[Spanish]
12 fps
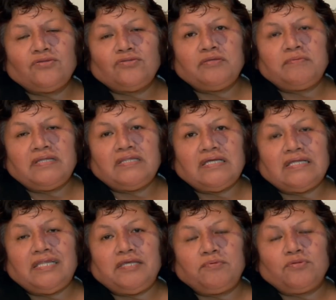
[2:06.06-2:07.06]
donde
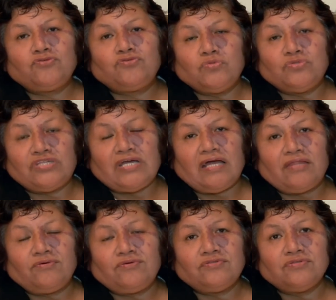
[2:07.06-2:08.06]
venden libros
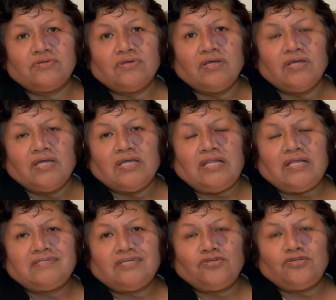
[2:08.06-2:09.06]
usados y la
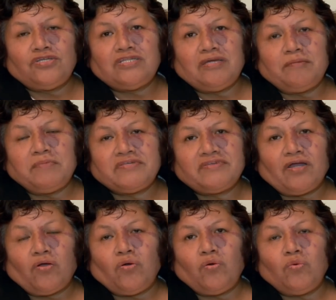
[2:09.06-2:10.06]
señorita me
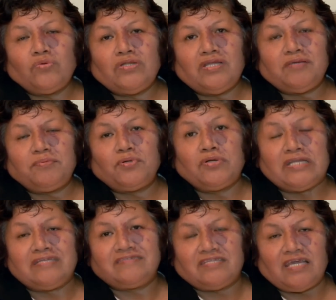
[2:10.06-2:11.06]
sacó un libro
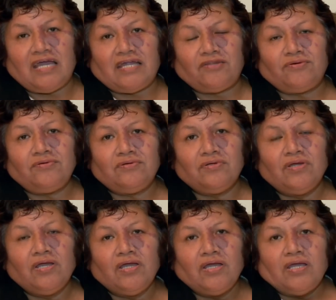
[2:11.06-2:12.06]
cristiano
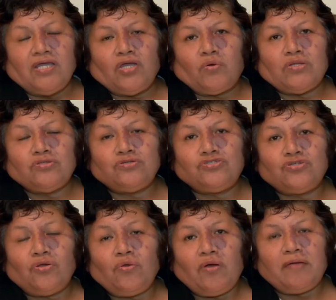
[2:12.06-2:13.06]
y cuando yo
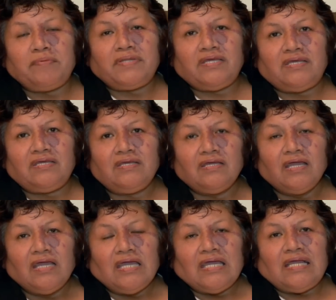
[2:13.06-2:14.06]
lo abrí,
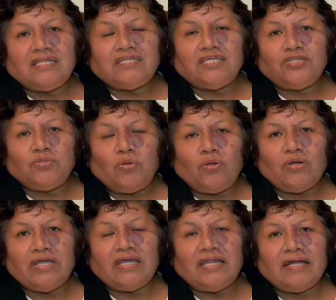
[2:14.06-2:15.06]
el título
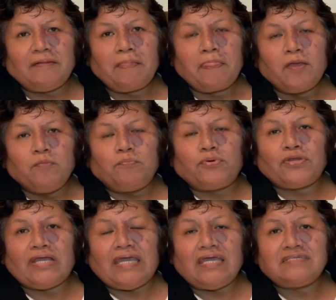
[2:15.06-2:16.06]
era ¿Por
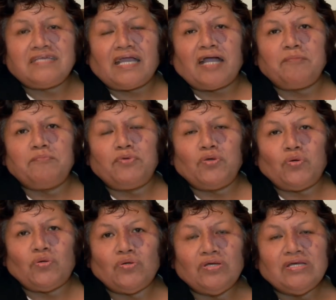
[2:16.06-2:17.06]
qué se
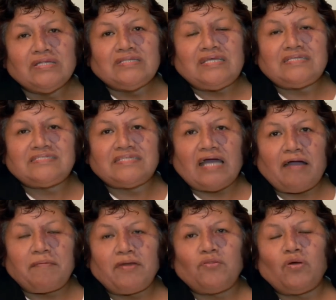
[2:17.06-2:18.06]
cambió de
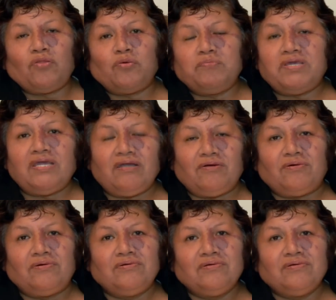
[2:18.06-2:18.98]
sábado a domingo?